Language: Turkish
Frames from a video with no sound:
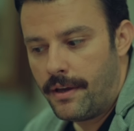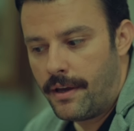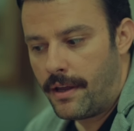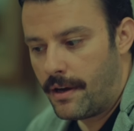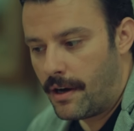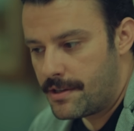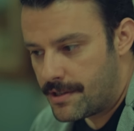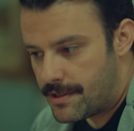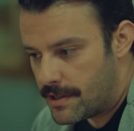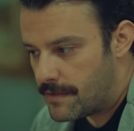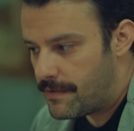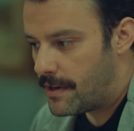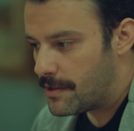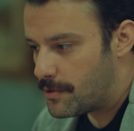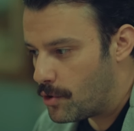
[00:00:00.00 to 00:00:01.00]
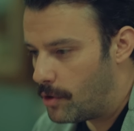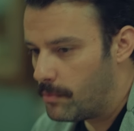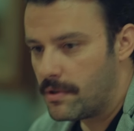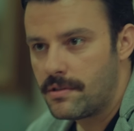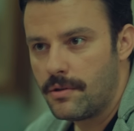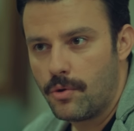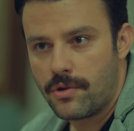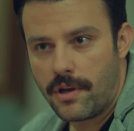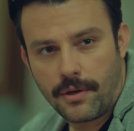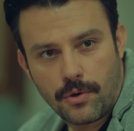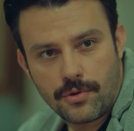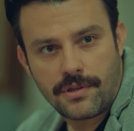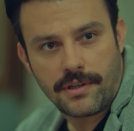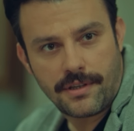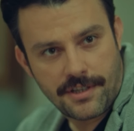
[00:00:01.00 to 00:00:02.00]
Yani ...acısız ve kısa olmasına özen
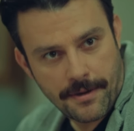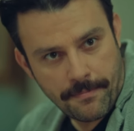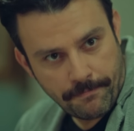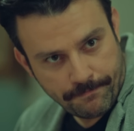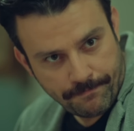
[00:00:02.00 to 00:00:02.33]
göstereceğim.